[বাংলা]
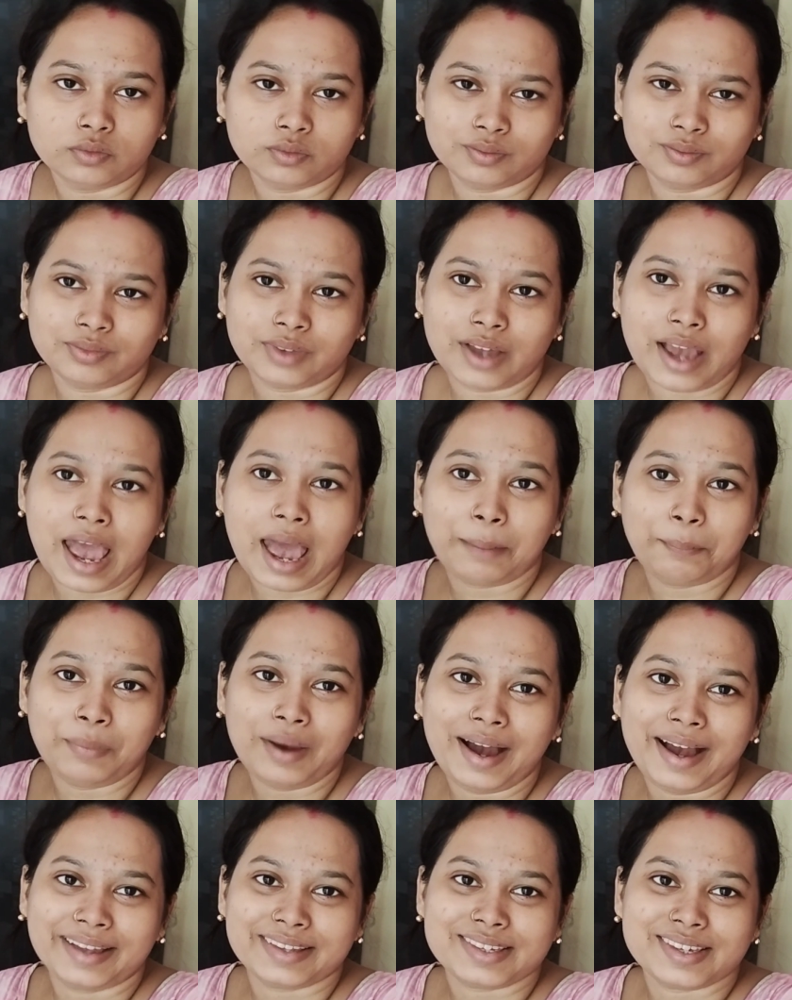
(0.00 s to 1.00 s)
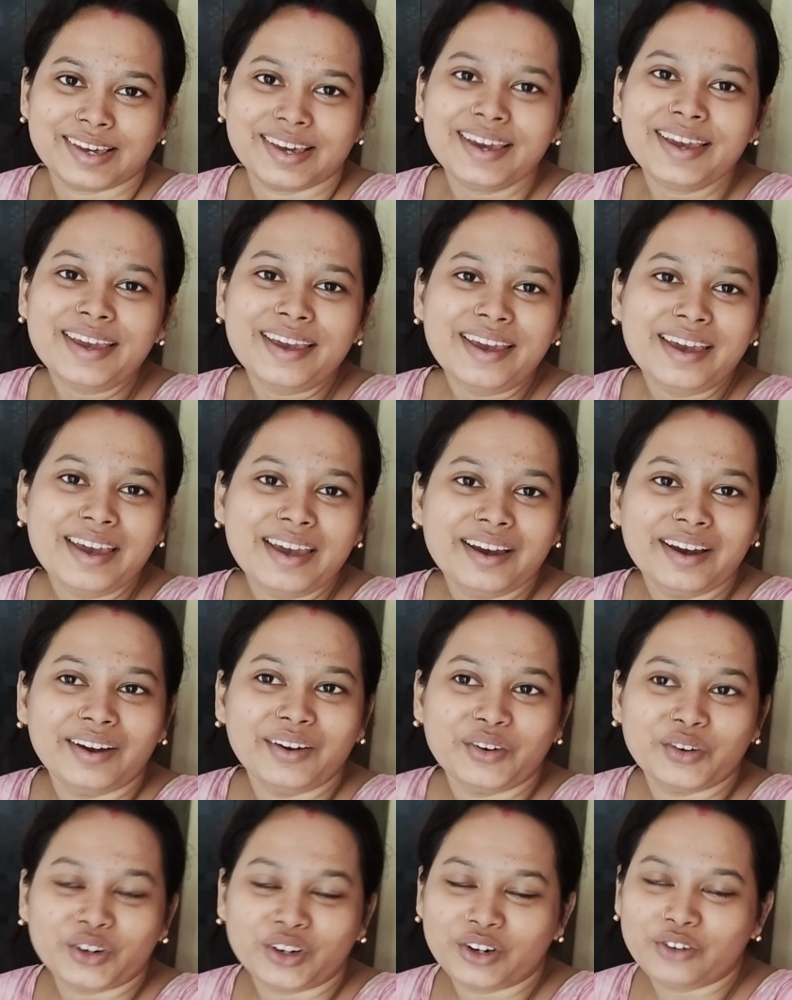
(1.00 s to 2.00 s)
হ্যাপা আছে আর
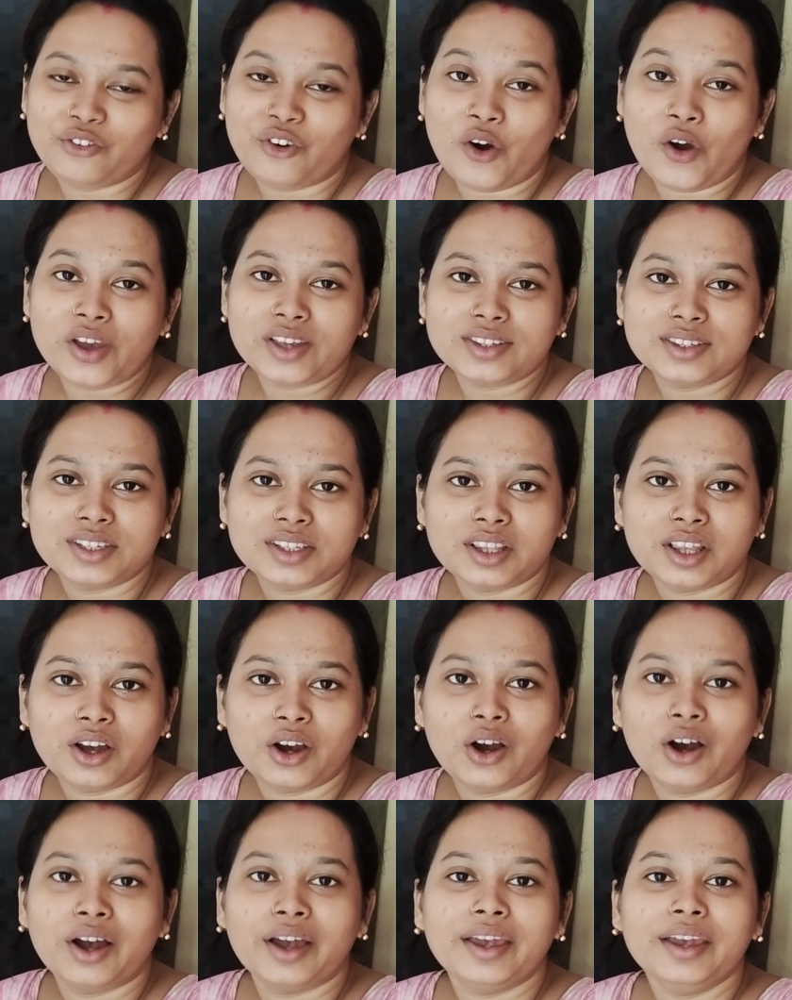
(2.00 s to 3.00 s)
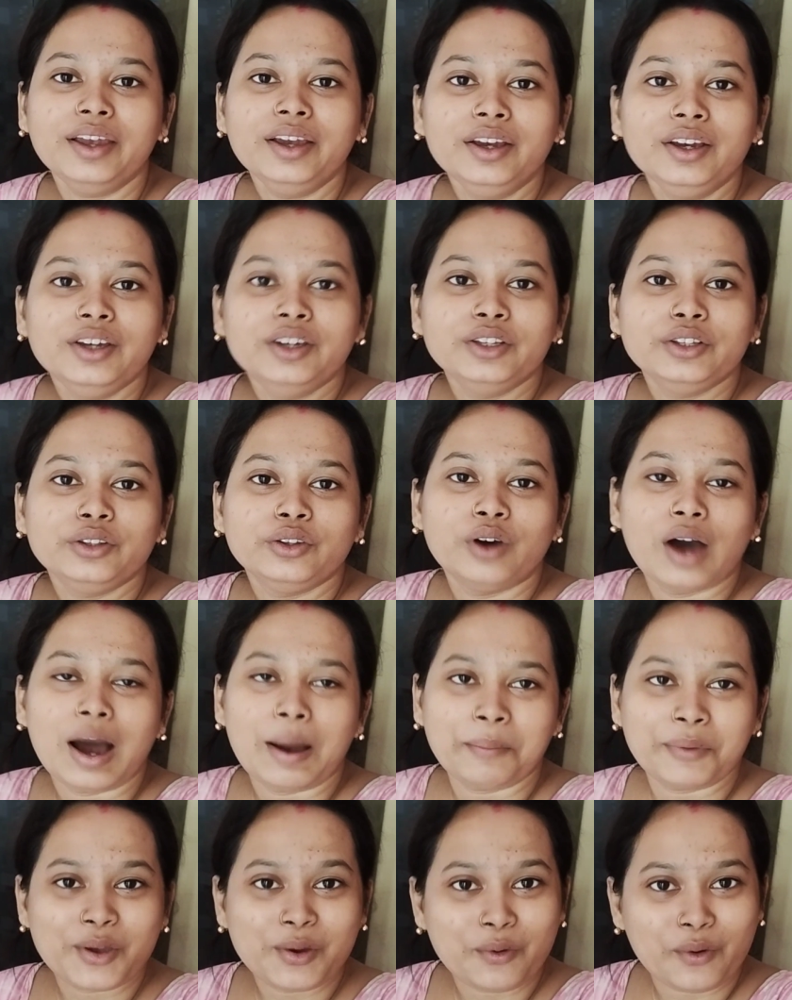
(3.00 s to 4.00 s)
ওখানে ভয়েস দিতে হয় তো আমিও
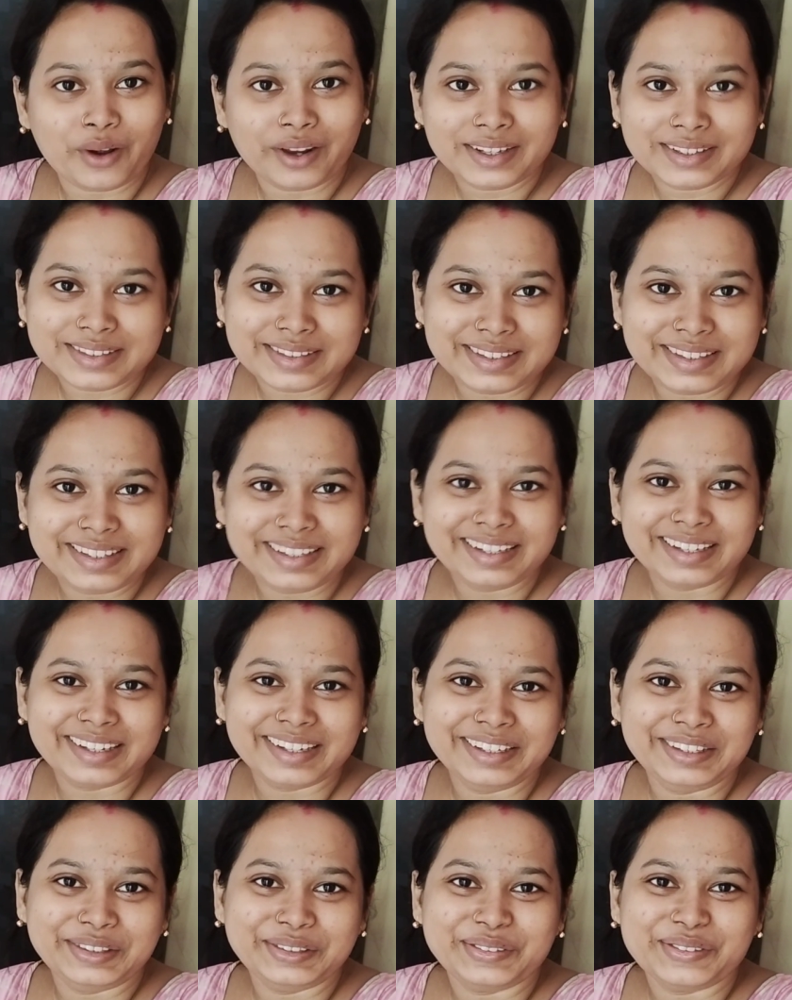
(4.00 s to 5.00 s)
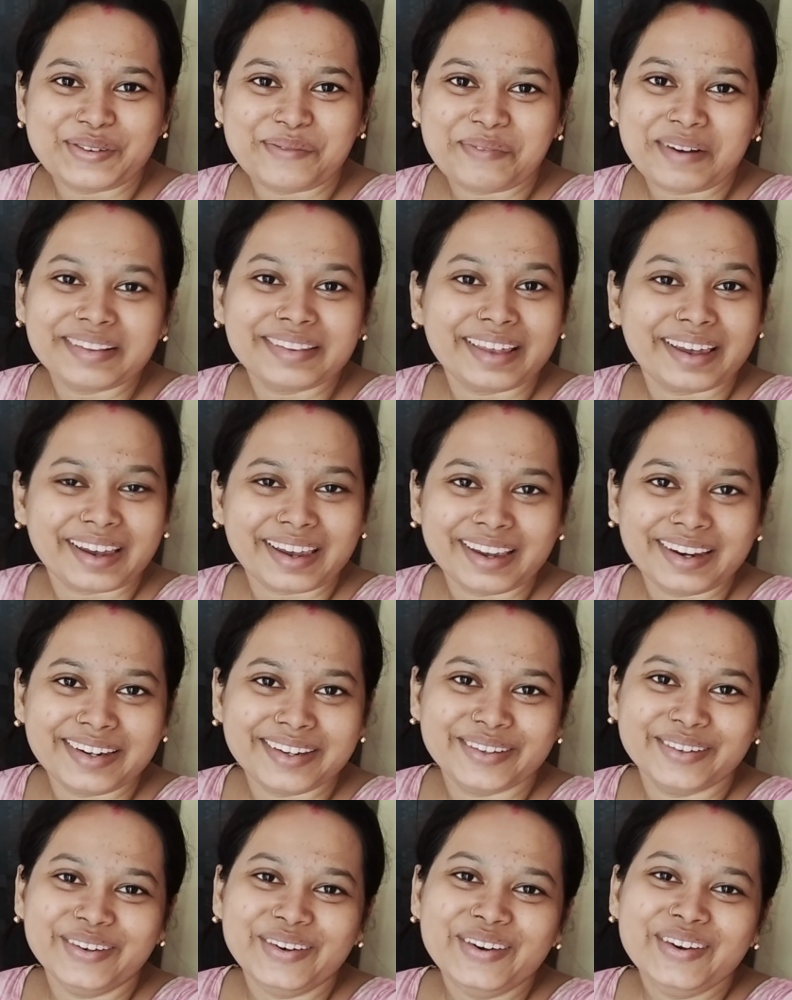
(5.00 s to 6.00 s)
ভয়েস দিই কিন্তু তোমরা দেখে নিও
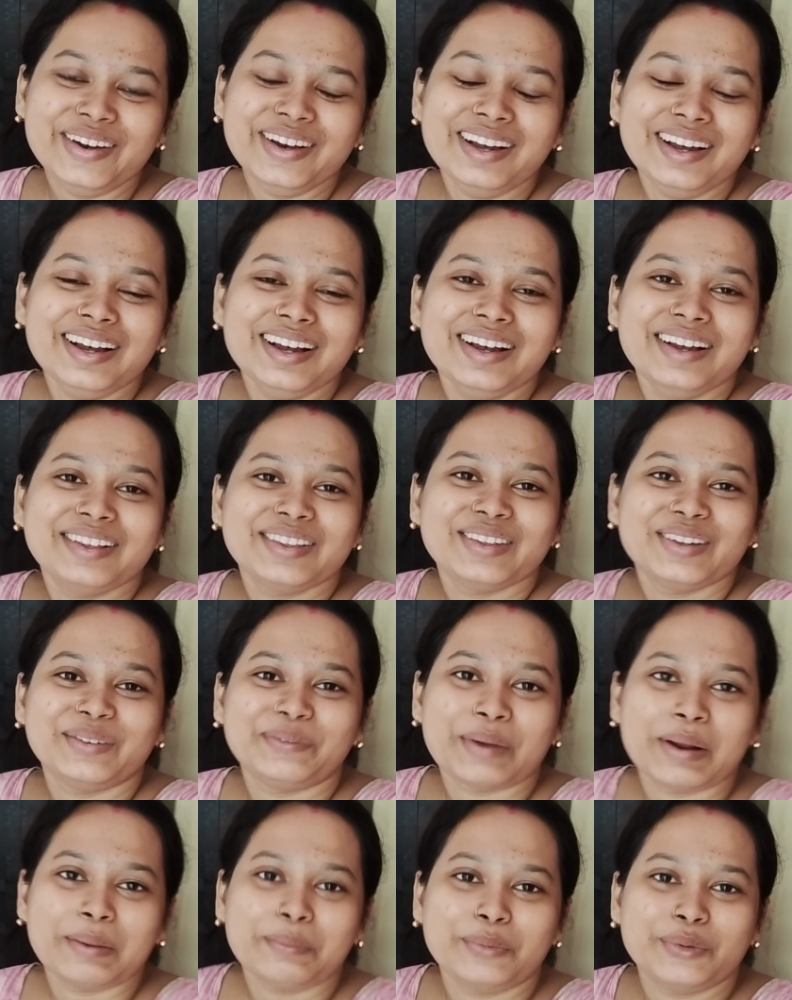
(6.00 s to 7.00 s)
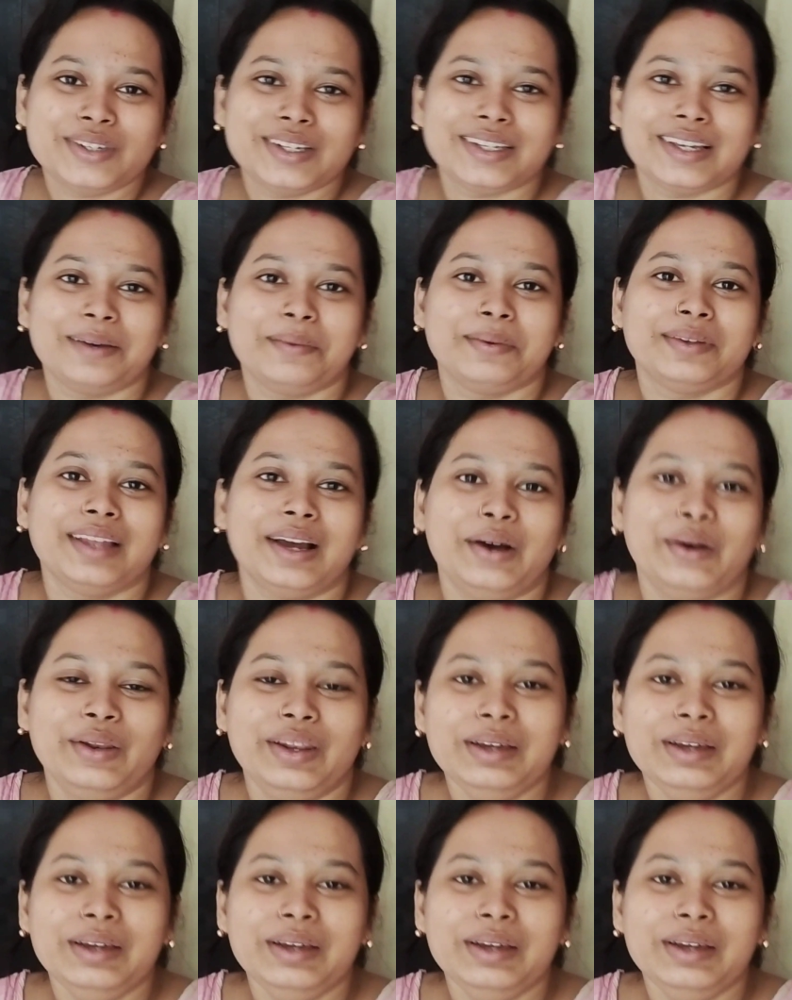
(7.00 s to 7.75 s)
তোমরা বুঝে যাবে তাহলে